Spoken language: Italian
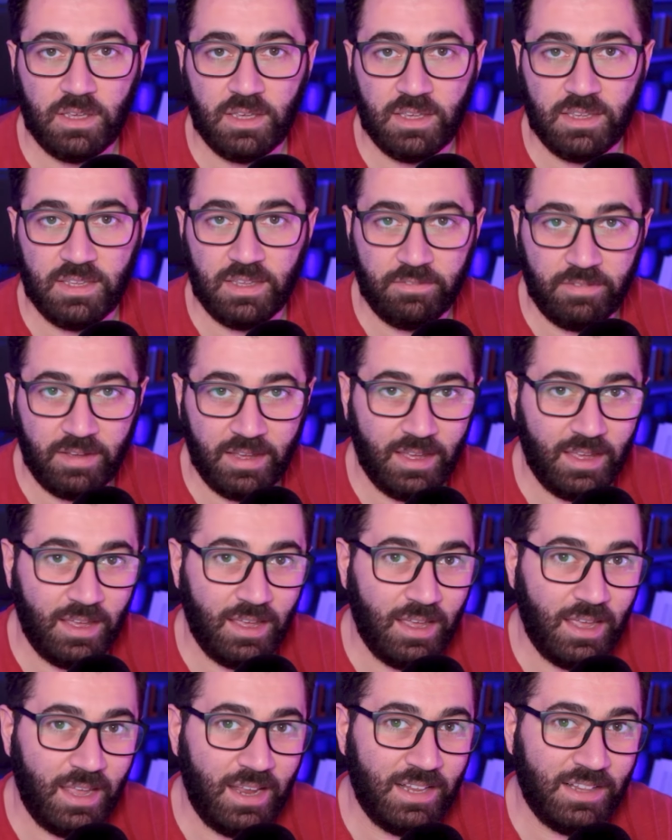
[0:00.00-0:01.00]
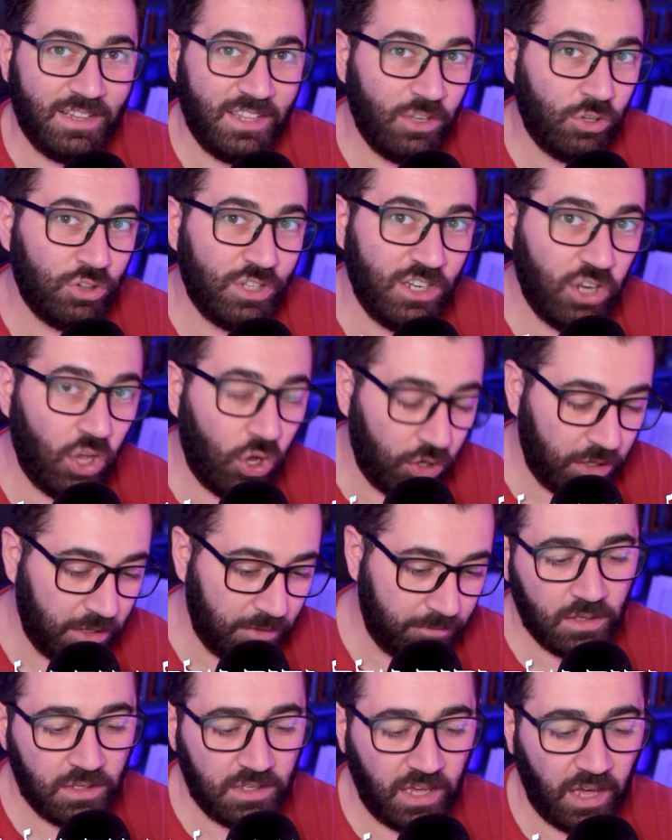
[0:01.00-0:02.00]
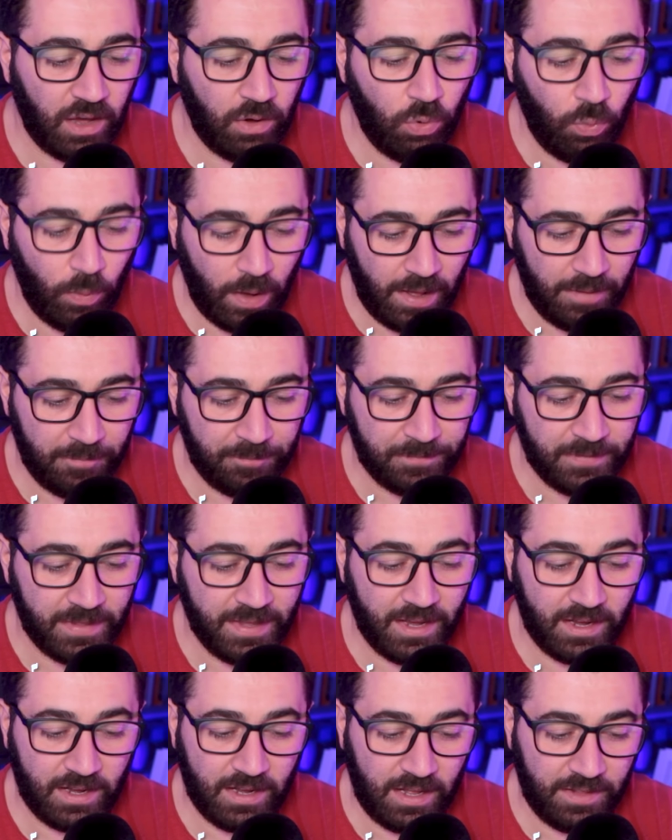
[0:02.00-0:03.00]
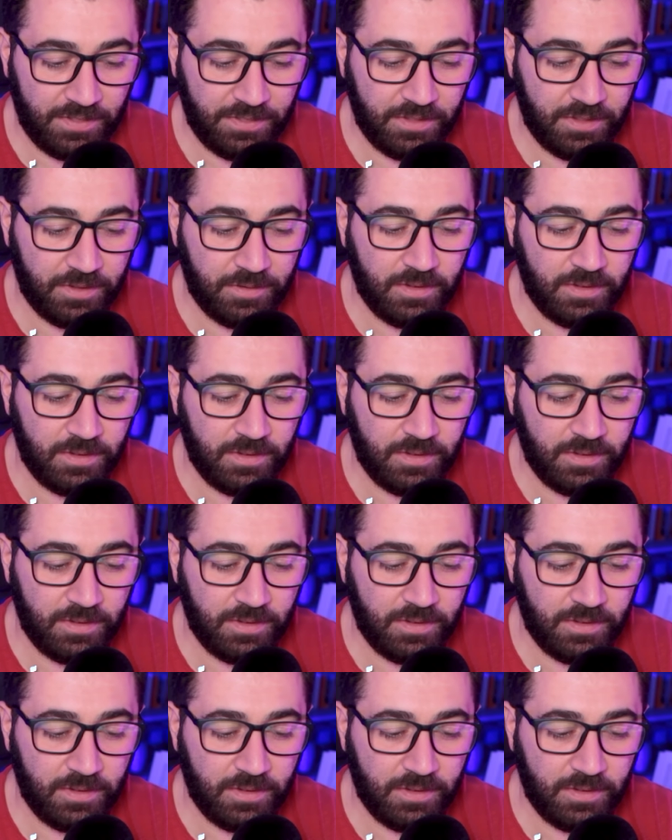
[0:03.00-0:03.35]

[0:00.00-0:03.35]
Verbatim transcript: Yahweh è il Dio di noi, Yehua Echad.